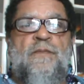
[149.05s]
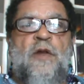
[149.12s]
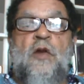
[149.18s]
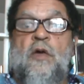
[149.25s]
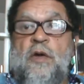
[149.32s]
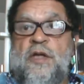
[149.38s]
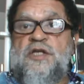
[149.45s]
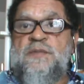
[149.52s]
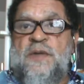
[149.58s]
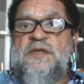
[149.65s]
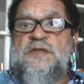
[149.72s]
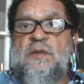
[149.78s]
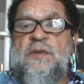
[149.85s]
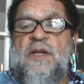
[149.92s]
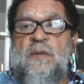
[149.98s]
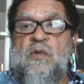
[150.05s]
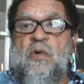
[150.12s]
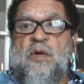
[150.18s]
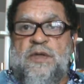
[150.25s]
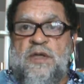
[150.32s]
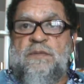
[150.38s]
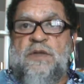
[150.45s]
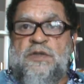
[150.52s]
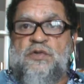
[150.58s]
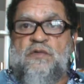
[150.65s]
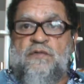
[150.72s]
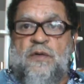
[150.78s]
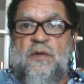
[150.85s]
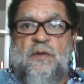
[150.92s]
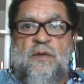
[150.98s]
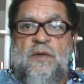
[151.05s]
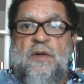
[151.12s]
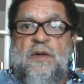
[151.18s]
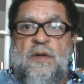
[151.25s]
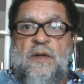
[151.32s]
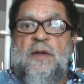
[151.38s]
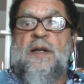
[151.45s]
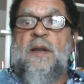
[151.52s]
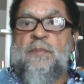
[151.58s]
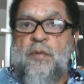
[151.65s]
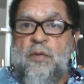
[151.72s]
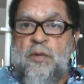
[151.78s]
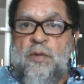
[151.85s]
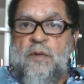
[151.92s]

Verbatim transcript: leur expression de la mort qui est bien souvent la peur